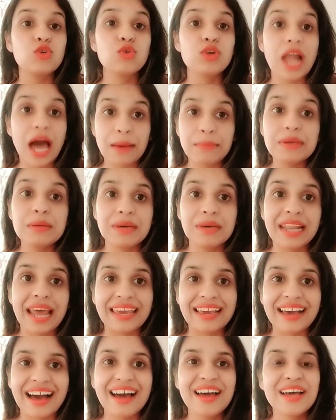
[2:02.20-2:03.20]
गुलाबी
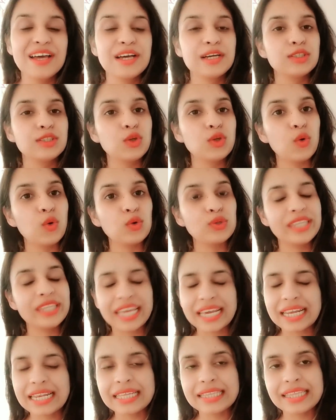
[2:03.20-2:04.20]
बनाएगा तो
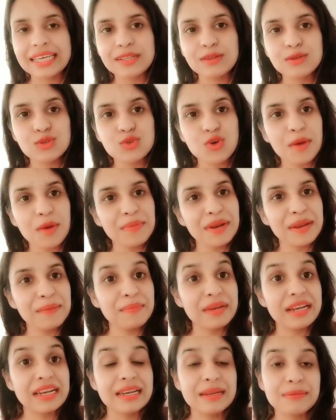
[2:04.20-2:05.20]
देख लेते हैं दोस्तों हमने
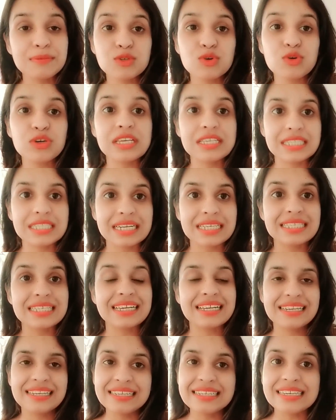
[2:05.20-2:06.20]
अपने लिप्स को किस तरह से
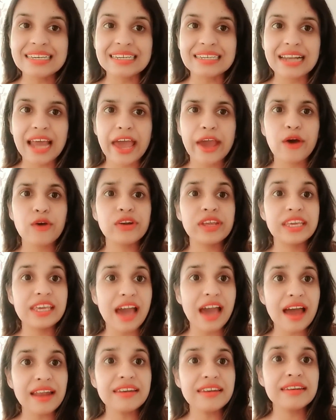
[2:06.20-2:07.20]
क्लीन करना है और
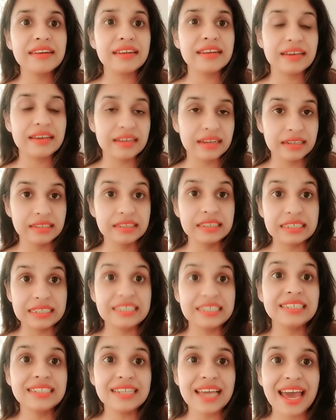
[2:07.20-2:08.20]
क्या
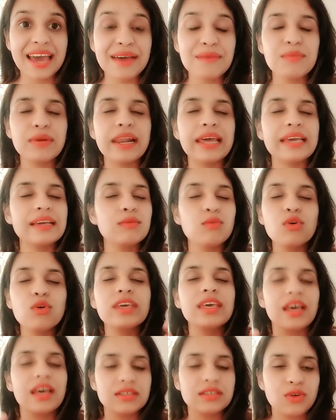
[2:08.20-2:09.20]
इंग्रेडिएंट है लाइक
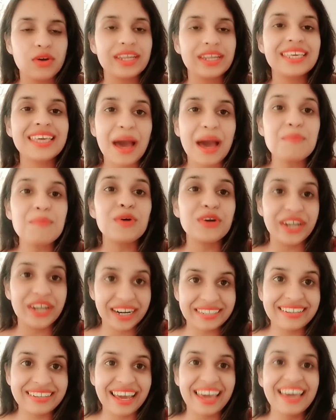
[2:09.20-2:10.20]
like वो सॉरी क्या
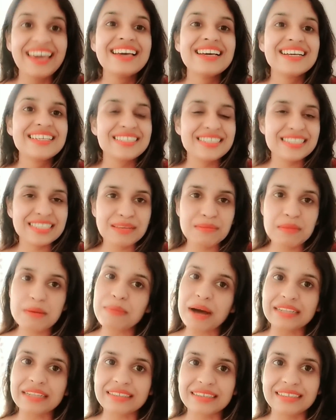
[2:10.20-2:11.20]
प्रोडक्ट है जिसकी
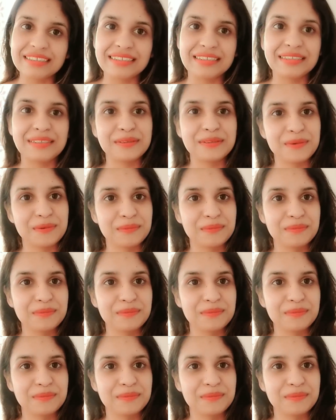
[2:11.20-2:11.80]
मैं बात कर रही हूँ